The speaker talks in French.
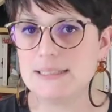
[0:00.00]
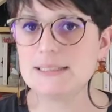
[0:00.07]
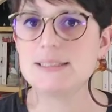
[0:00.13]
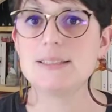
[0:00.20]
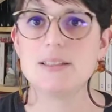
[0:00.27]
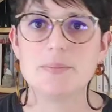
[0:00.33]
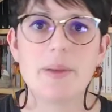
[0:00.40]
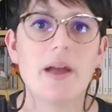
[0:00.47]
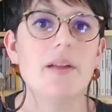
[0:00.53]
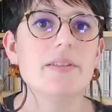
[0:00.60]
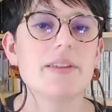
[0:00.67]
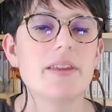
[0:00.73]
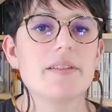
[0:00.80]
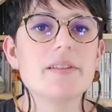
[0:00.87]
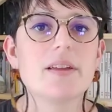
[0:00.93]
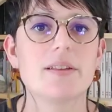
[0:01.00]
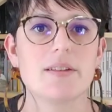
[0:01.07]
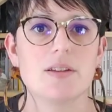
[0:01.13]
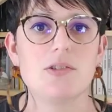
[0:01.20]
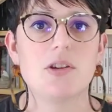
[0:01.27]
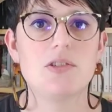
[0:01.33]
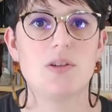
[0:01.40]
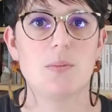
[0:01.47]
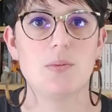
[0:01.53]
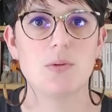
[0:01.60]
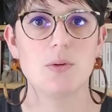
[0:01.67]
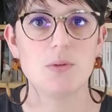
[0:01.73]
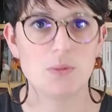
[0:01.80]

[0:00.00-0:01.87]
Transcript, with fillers: c'est une période qui est très très chargée pour eux.